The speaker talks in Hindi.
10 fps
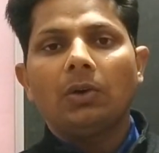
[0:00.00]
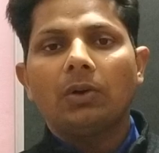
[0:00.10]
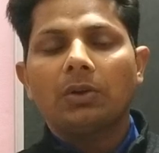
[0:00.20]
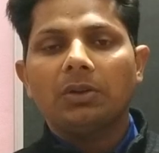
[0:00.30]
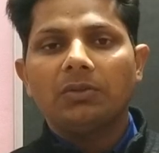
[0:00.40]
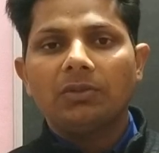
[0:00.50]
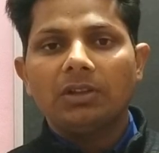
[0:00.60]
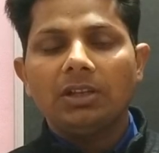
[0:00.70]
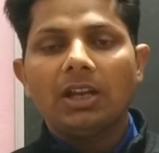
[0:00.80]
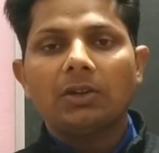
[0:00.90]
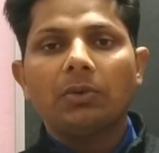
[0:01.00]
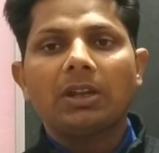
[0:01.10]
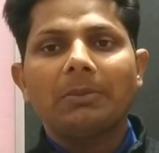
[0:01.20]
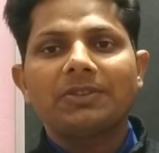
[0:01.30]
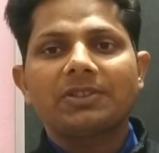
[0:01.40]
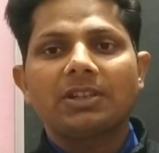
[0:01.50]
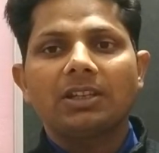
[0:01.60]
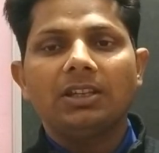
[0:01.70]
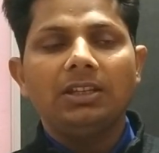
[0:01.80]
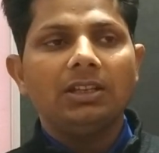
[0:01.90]
और इलेक्ट्रोकेमिस्ट्री
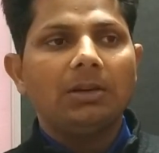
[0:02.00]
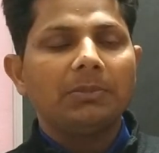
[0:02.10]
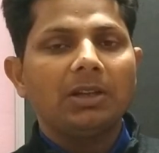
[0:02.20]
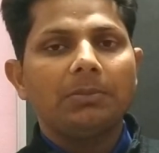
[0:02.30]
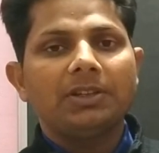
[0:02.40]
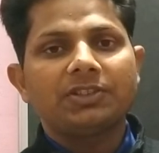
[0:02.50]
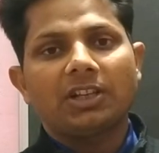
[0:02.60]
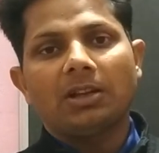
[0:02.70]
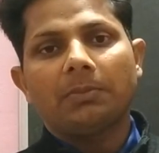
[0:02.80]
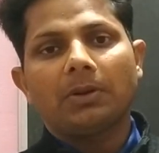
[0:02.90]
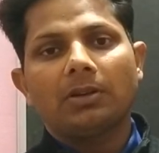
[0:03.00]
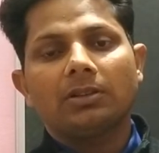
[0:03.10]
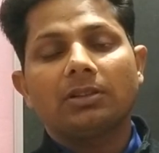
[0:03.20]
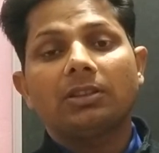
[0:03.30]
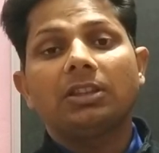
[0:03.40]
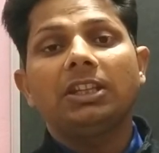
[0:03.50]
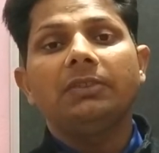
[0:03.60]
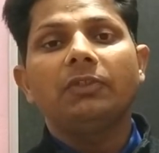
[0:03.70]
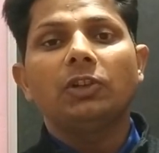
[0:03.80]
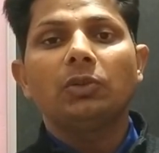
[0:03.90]
की हमने अपने चैनल पर
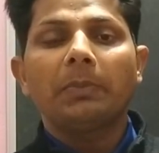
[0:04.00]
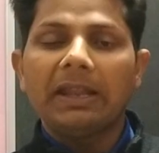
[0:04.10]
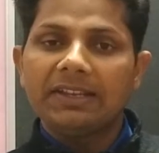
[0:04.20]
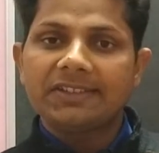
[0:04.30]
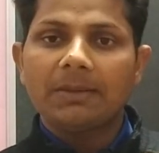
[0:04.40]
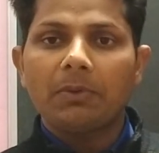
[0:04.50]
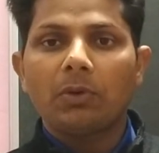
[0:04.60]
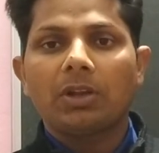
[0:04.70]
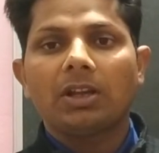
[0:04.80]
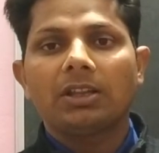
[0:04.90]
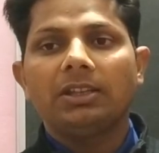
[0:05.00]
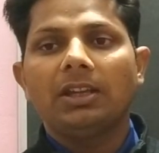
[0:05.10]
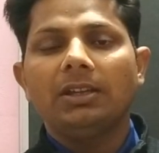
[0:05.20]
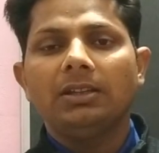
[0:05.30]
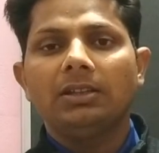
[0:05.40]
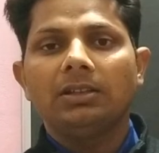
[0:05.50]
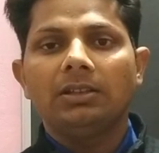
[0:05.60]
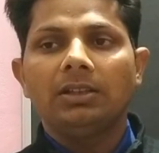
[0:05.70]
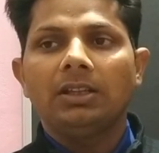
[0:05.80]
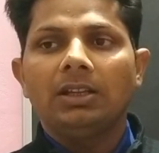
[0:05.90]
तीन वीडियो पहले से अपलोड कर दी है
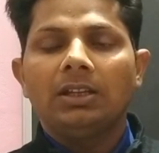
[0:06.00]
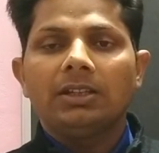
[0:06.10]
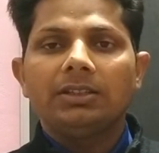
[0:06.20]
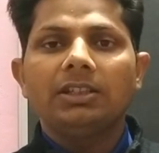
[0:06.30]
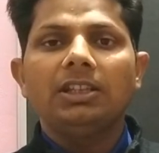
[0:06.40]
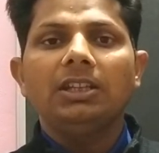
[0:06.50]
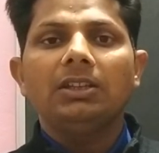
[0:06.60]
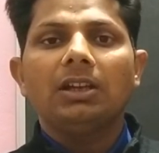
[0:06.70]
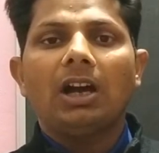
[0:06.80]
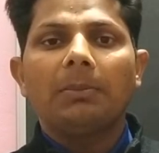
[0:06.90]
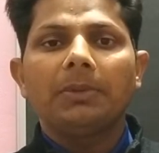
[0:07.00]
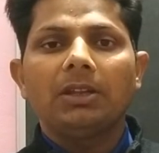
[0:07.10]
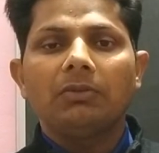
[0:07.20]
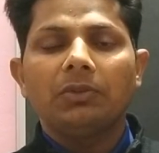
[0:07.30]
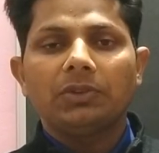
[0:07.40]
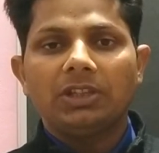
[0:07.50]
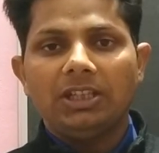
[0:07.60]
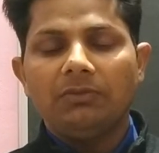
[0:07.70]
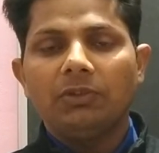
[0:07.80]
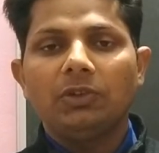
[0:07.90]
यदि आपने वो
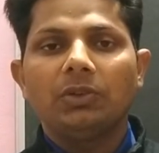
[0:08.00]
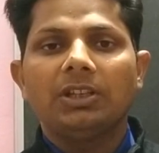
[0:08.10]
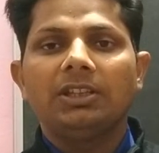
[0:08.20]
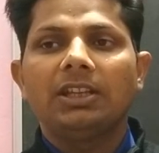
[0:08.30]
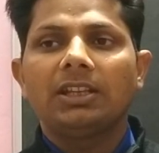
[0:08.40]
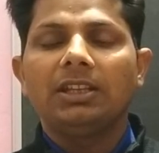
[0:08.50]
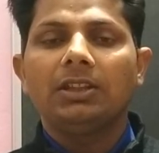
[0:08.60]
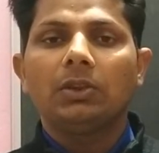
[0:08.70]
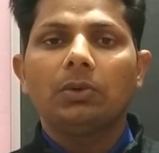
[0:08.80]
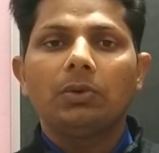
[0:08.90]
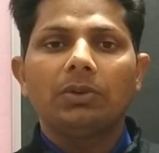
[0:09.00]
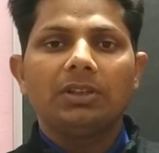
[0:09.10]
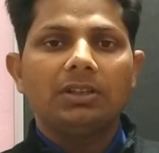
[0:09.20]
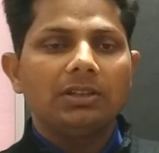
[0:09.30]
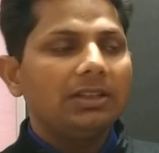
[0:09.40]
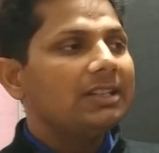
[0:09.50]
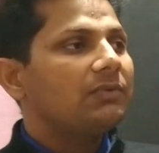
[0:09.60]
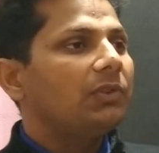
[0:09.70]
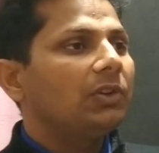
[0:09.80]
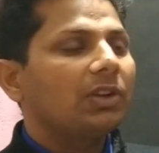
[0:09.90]
तीन वीडियो नहीं देखी तो
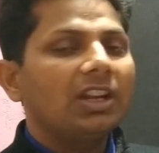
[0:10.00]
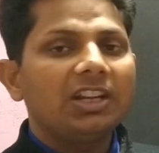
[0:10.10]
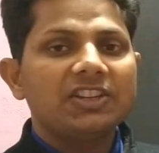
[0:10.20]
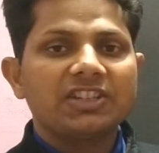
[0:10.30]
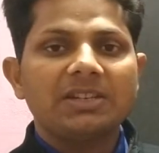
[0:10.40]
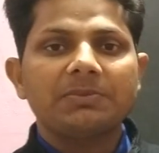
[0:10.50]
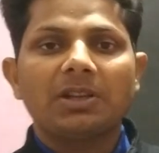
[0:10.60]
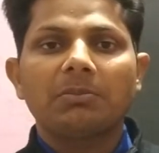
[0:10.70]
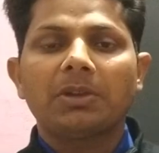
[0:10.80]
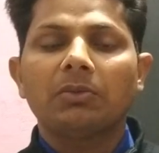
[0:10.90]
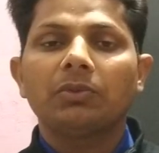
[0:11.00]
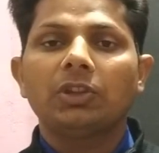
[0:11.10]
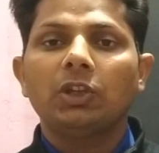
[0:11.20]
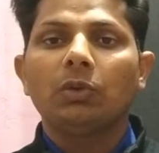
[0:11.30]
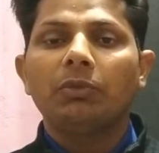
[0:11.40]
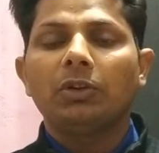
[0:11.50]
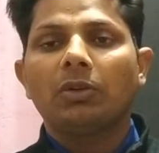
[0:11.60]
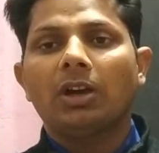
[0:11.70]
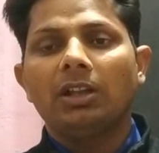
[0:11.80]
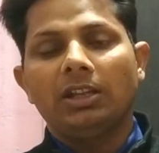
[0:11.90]
इस वीडियो के डिस्क्रिप्शन में उन तीनों
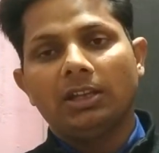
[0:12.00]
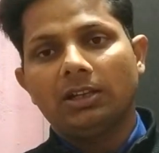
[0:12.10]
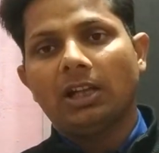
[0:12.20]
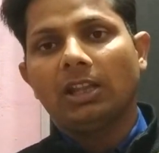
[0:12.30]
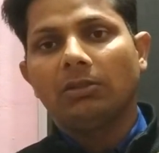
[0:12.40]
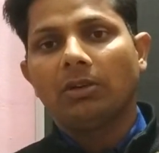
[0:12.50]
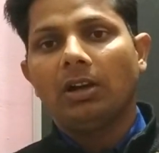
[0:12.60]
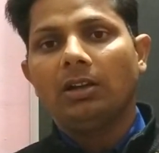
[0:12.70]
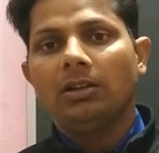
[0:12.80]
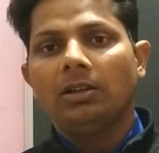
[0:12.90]
वीडियो का लिंक डाल दूँगा